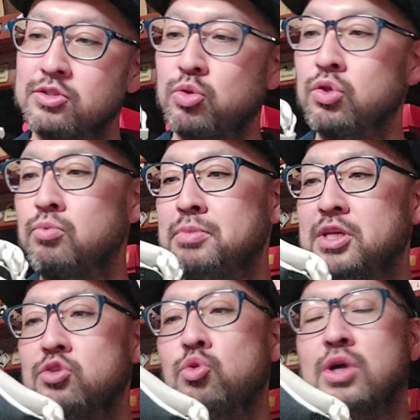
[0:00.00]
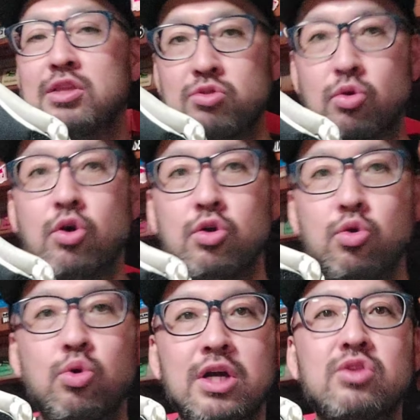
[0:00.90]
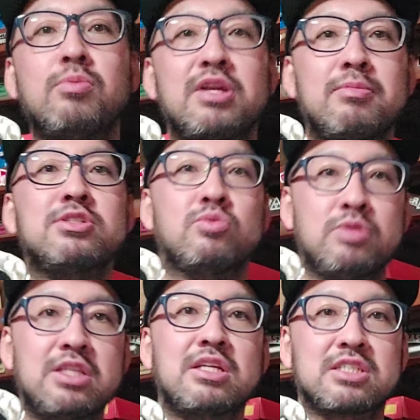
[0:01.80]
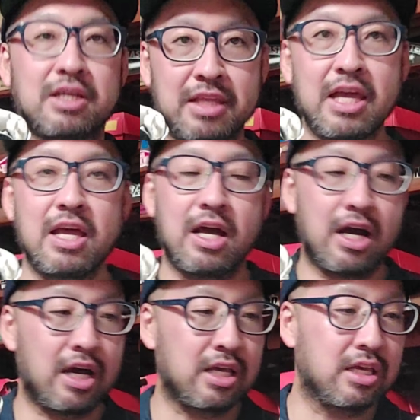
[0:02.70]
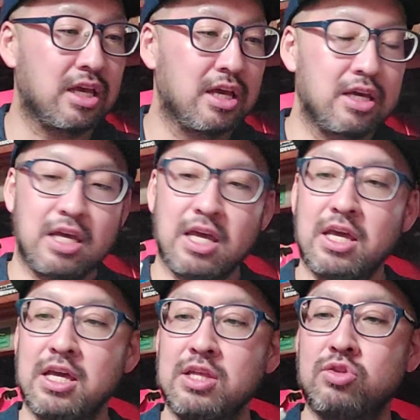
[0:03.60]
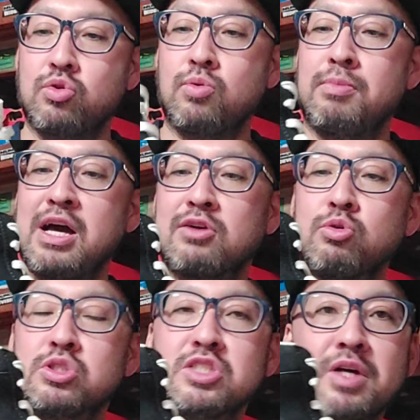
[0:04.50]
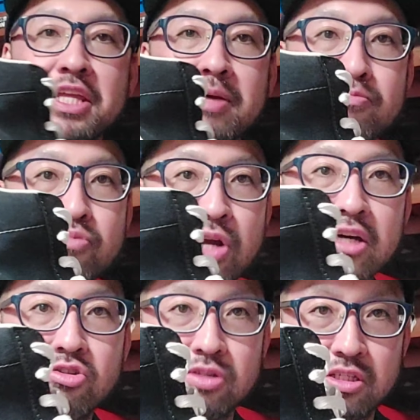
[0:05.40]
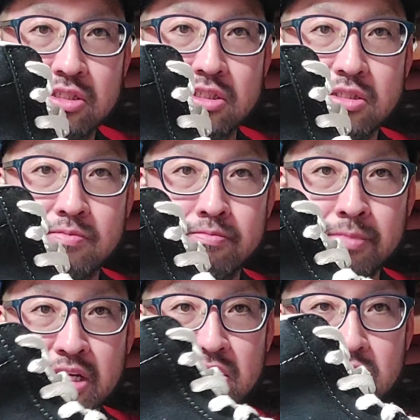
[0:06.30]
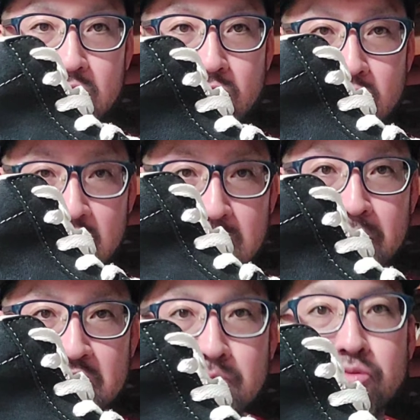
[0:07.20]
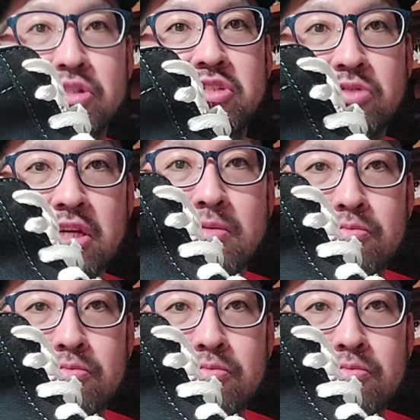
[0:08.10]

それのミッドカット。ローカットもありますよね。確かね。はい。えっと、まあ、こっちがね、ブラックです。まあ、一番シンプルですよね。